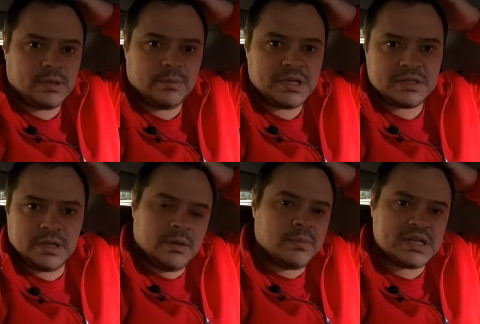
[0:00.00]
Bakın baş,
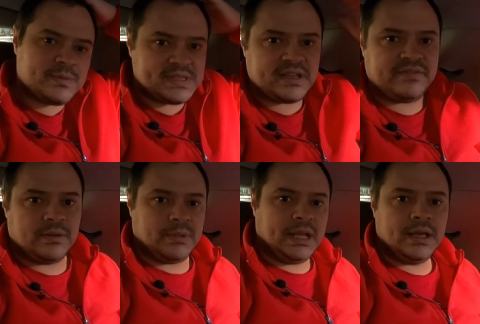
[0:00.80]
baş
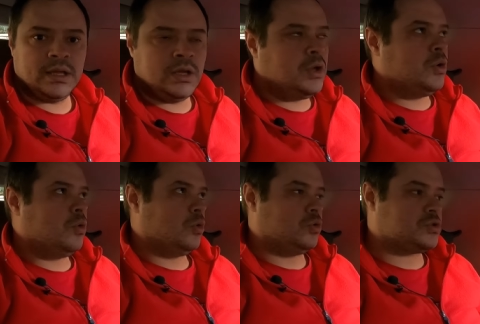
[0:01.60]
mesafem bile
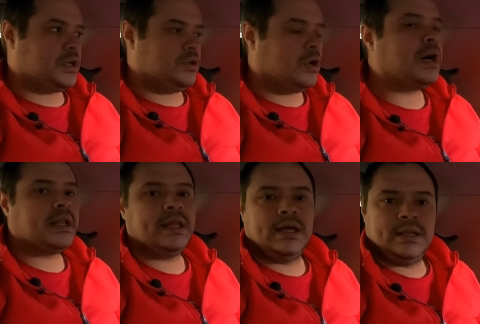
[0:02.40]
oldukça
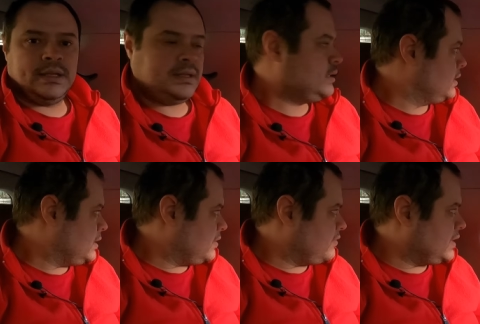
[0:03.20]
yukarıda
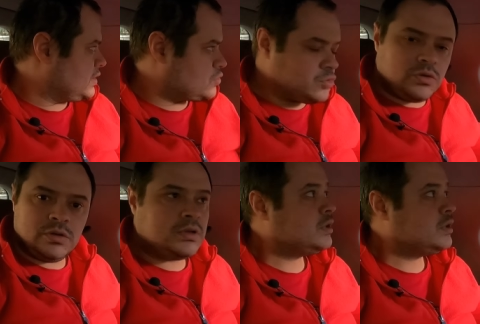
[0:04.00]
ve şu